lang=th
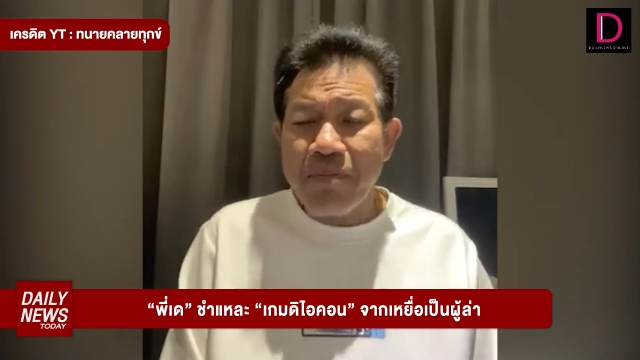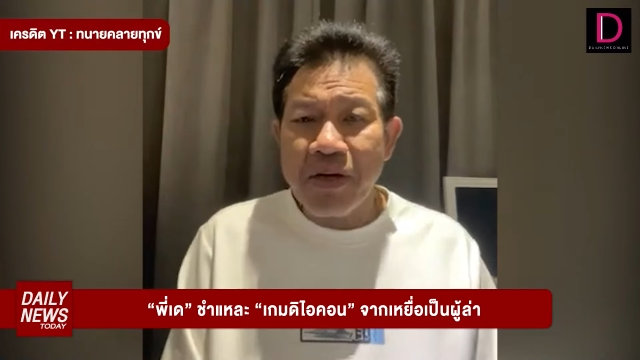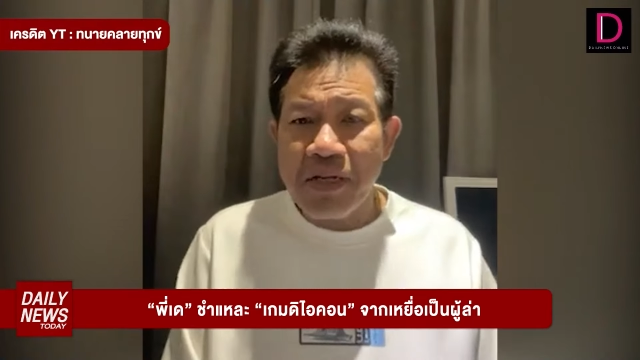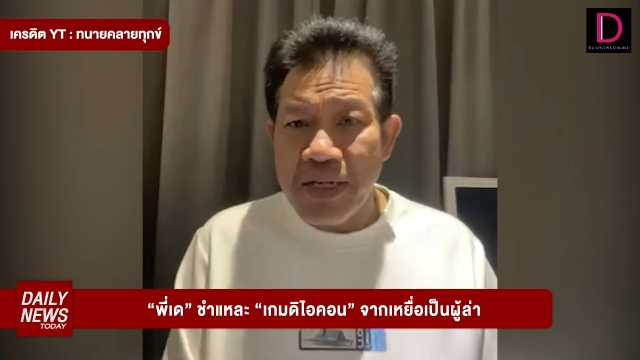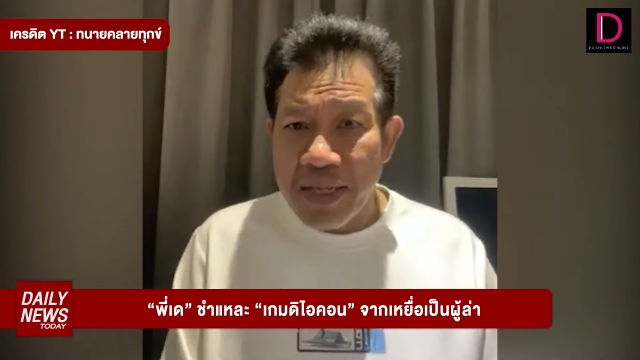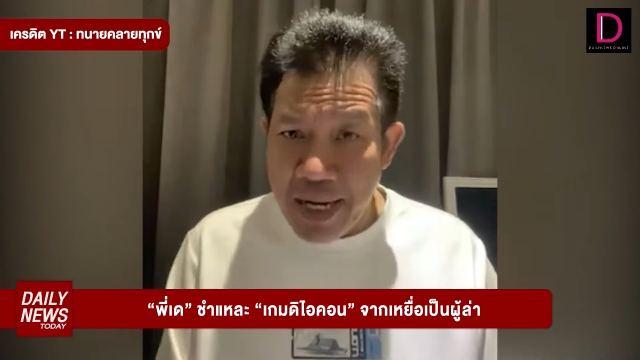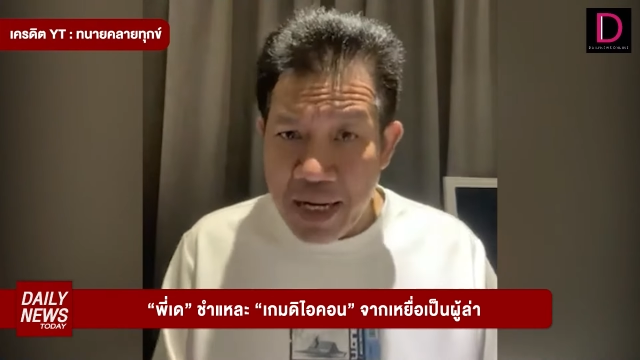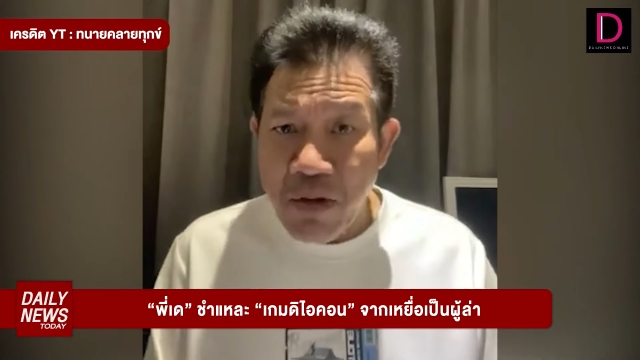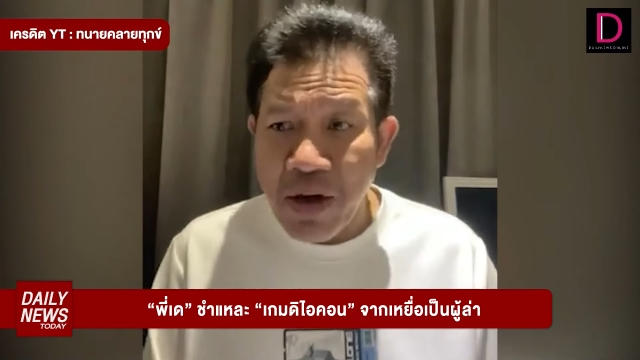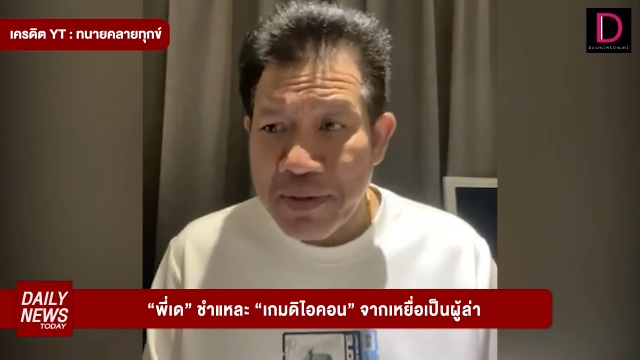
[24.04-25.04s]
กับคดี The
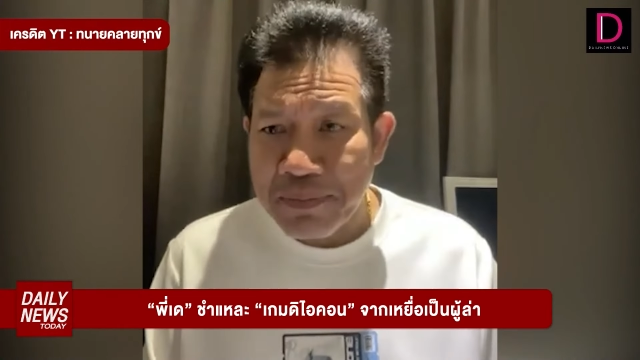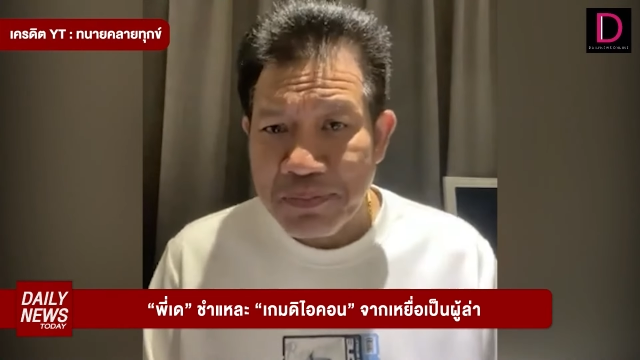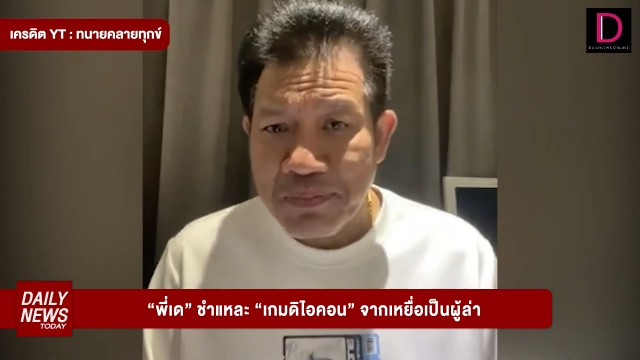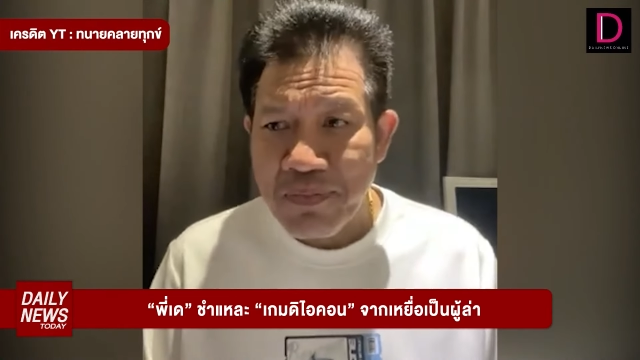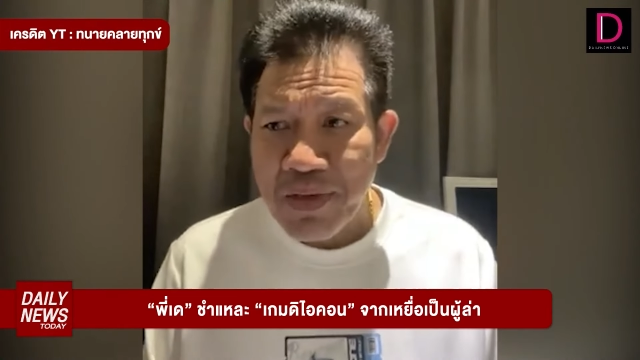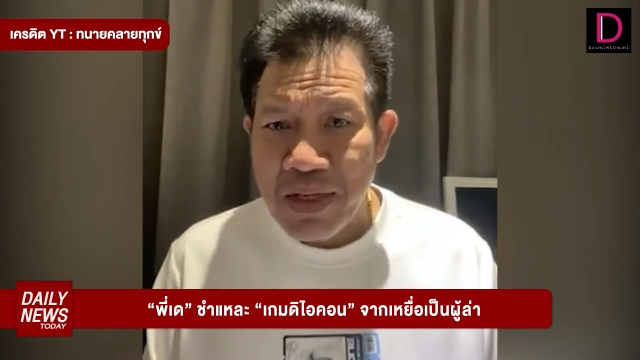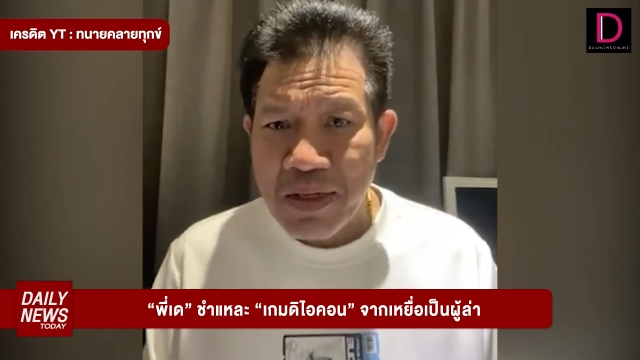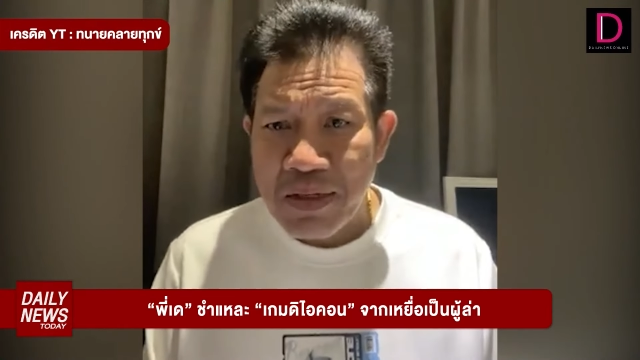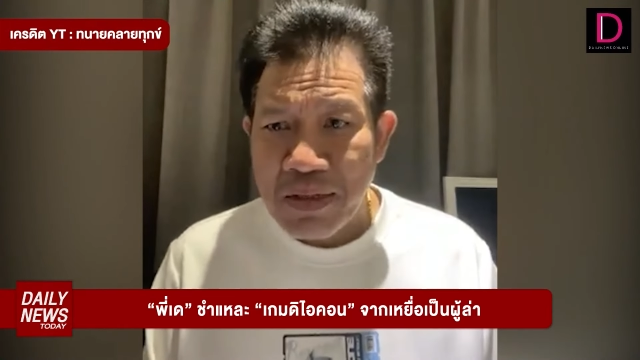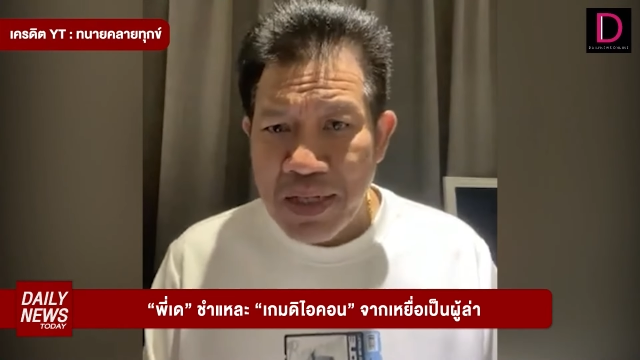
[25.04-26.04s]
Icon
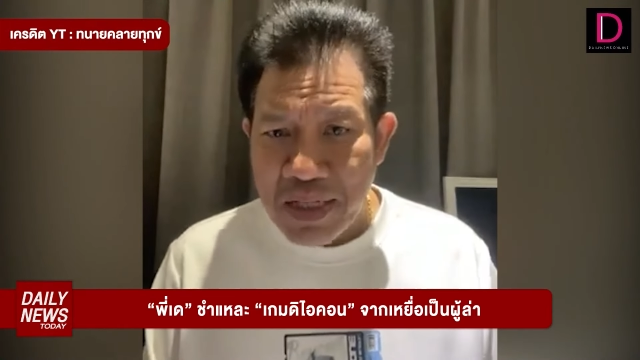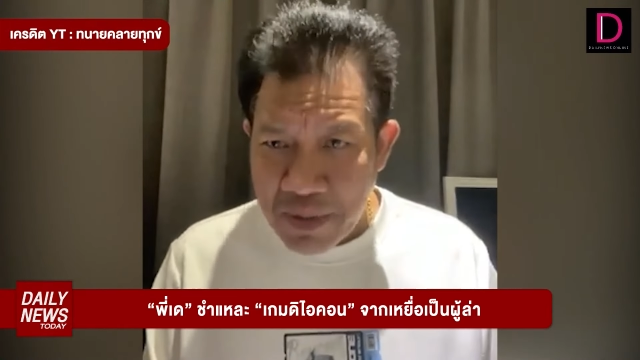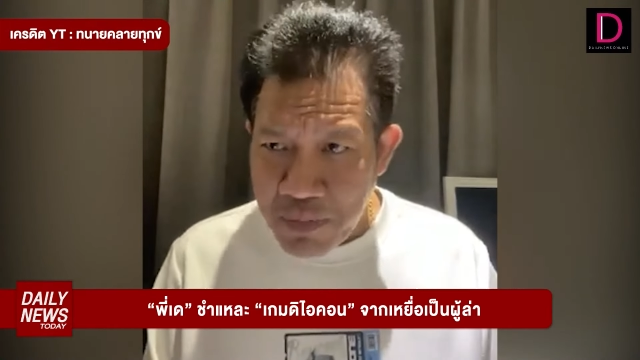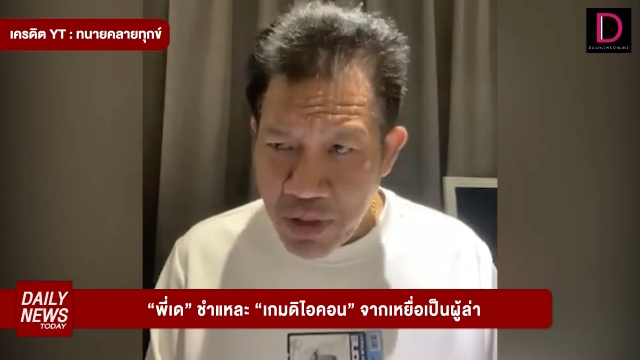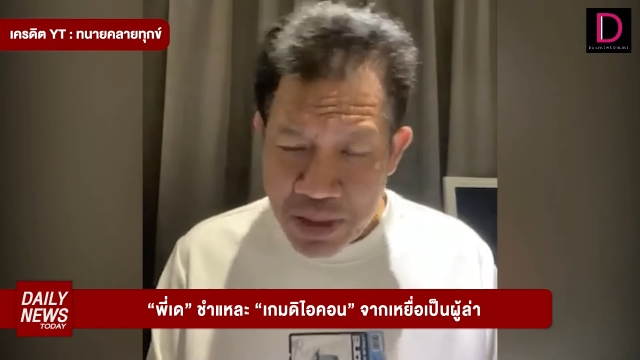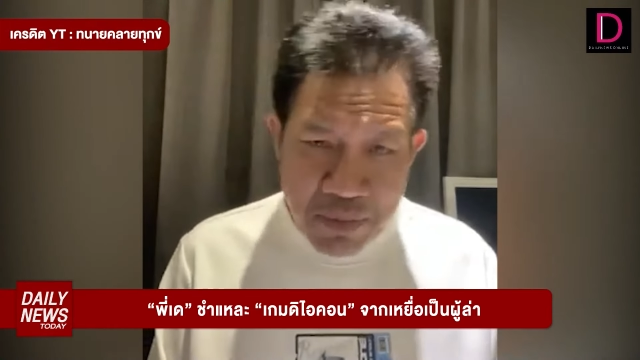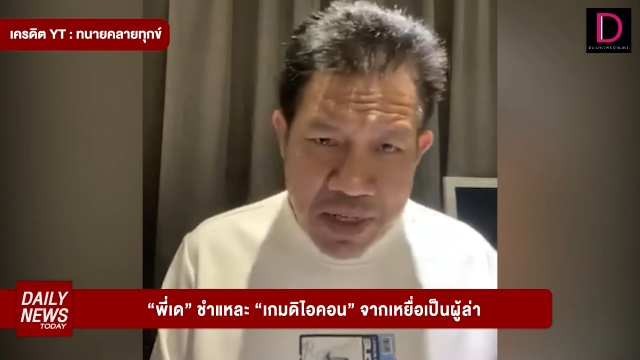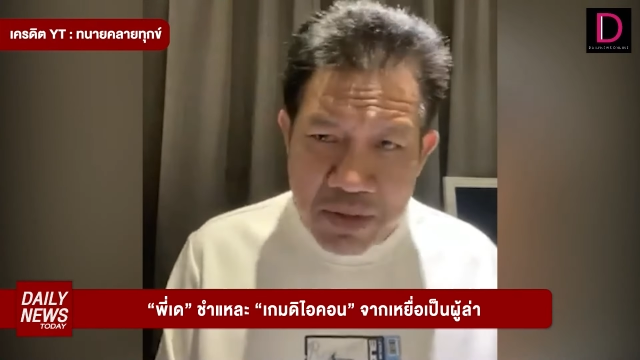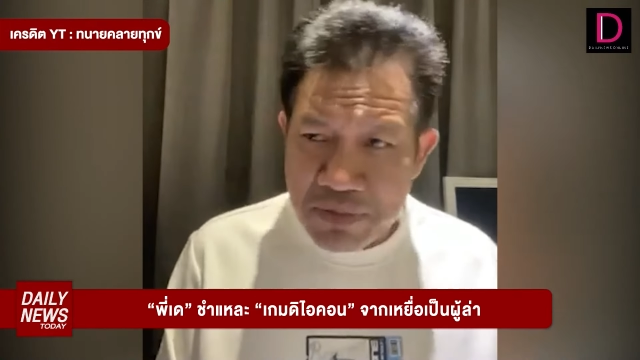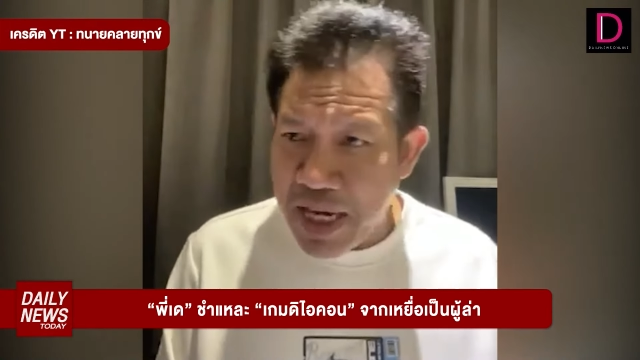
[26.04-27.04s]
เนี่ยตำรวจยังไม่
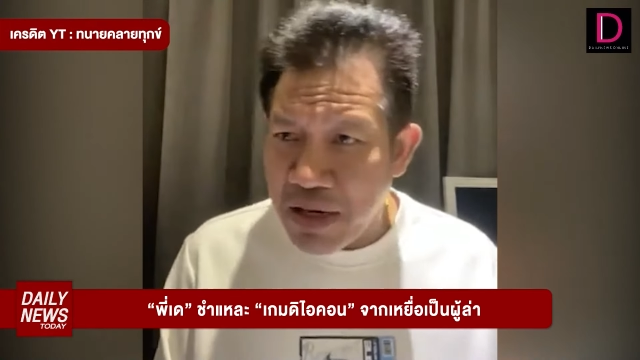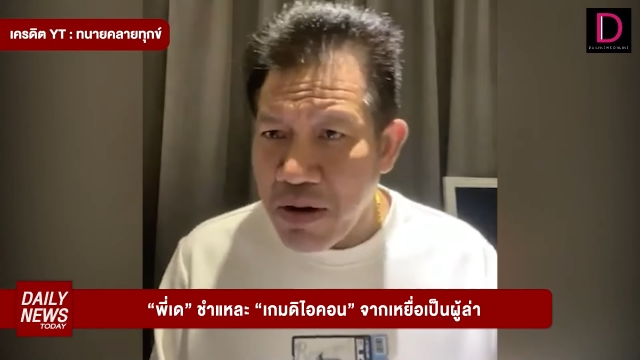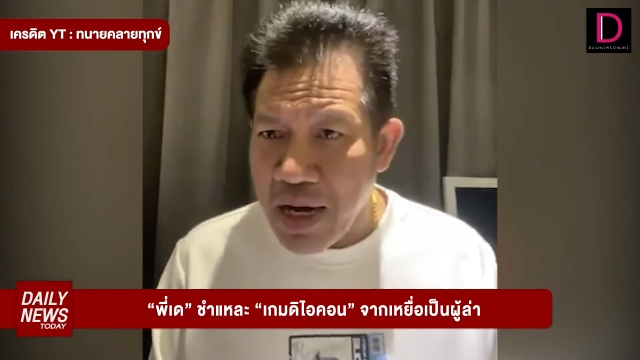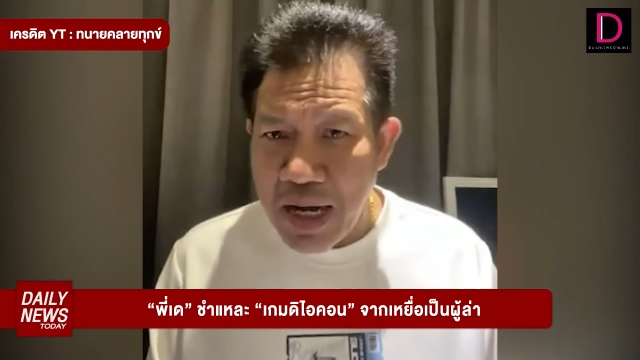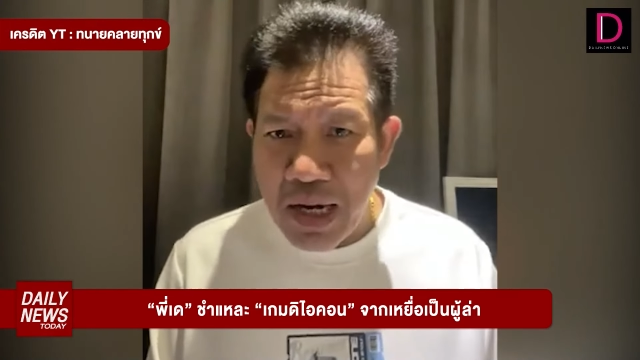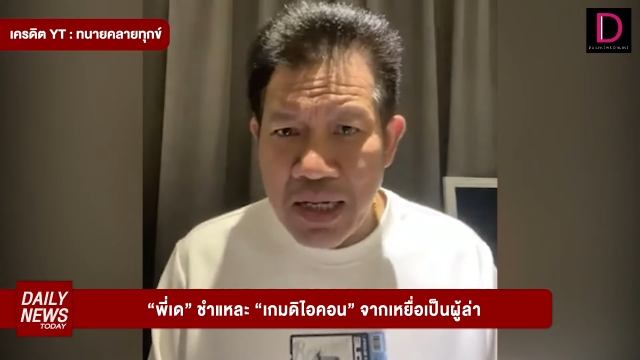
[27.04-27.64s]
แจ้งข้อหา